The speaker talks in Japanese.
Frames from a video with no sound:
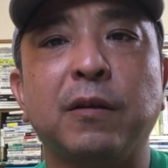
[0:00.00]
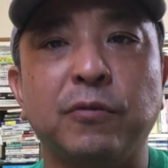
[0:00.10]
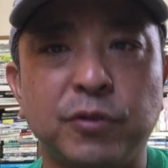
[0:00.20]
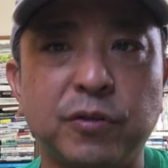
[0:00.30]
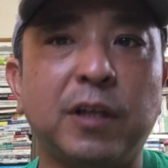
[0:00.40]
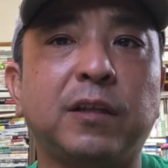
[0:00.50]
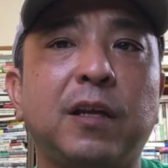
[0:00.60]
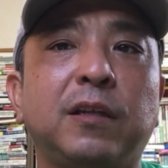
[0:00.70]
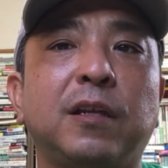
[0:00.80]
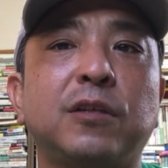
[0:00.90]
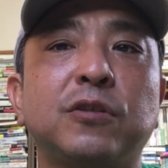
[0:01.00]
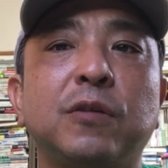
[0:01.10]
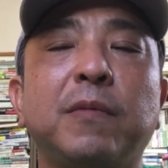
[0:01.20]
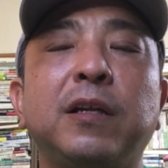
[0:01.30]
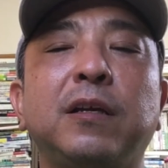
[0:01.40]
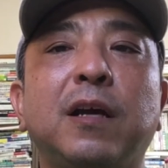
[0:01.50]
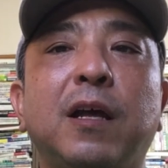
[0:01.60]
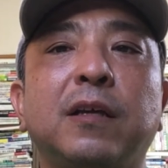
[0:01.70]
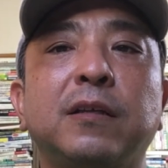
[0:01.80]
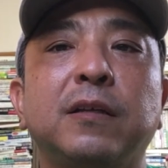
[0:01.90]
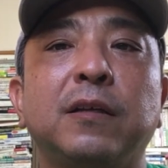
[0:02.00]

薄れていっていつの間にか